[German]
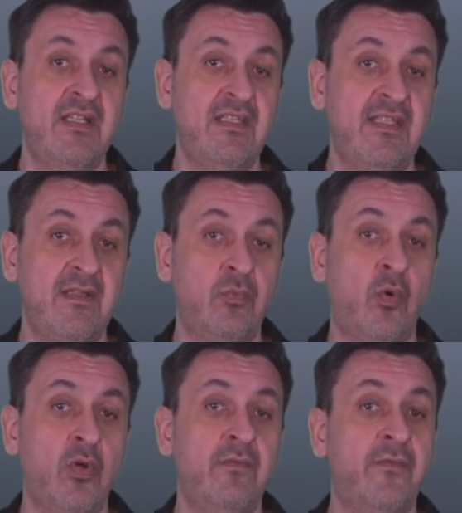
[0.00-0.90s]

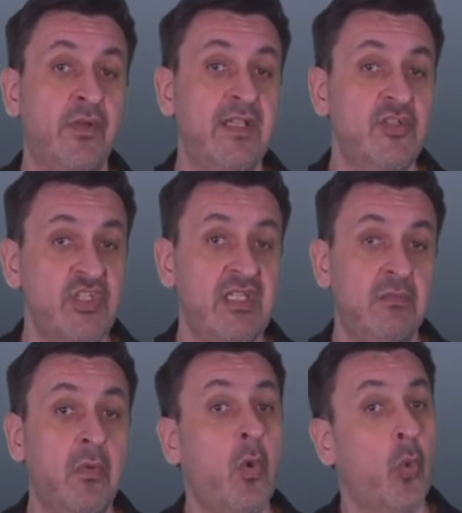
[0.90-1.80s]
LED-Wall von LG
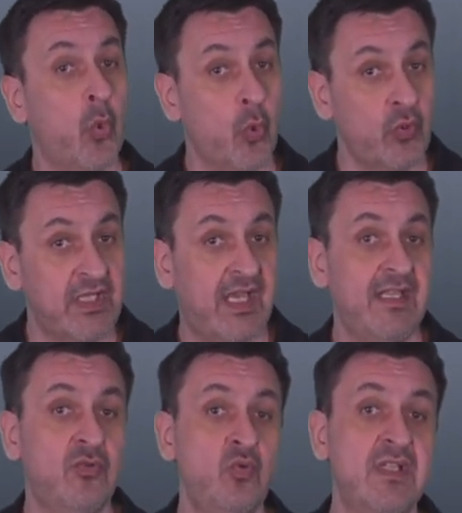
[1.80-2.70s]
oder
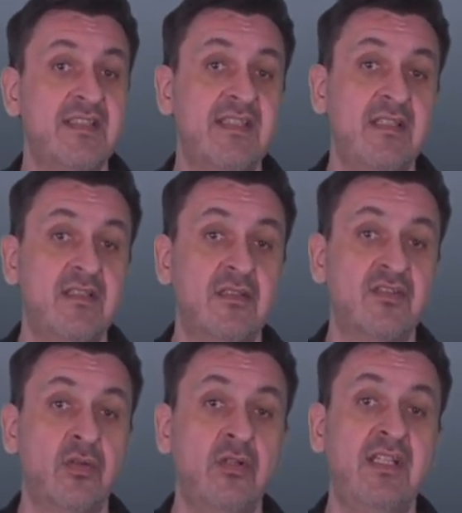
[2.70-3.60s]
eine 110
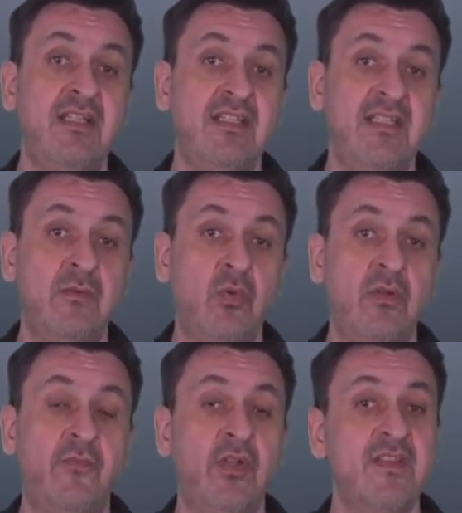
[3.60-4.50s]
Zoll LED-Wall
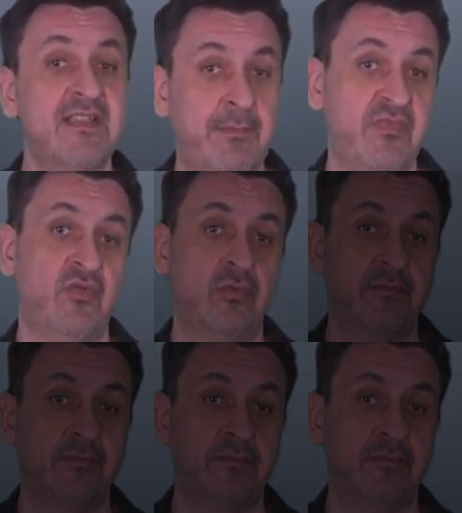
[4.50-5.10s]
von Samsung.